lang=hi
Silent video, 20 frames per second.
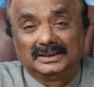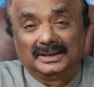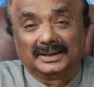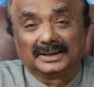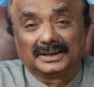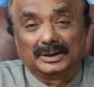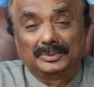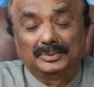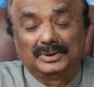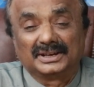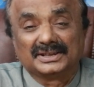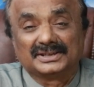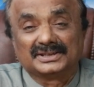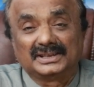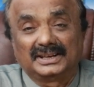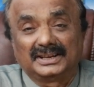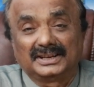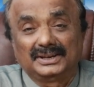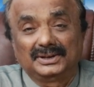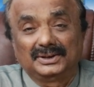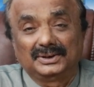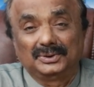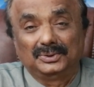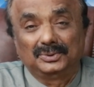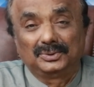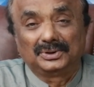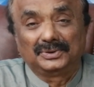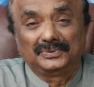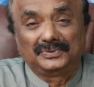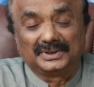ताकि हमारे सारे
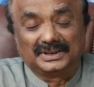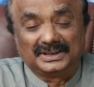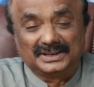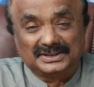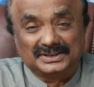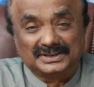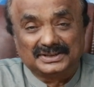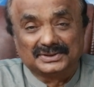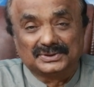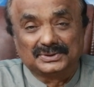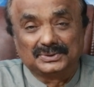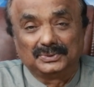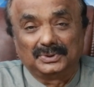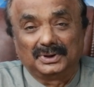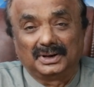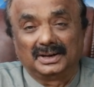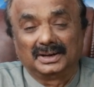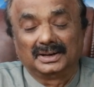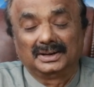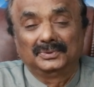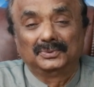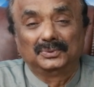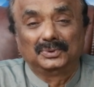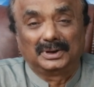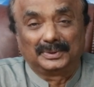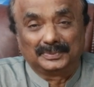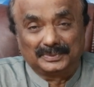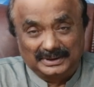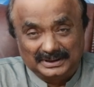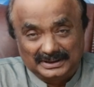नोटिफिकेशन जो है आल
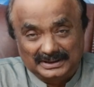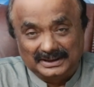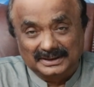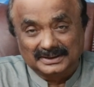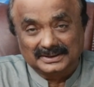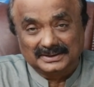वो आपके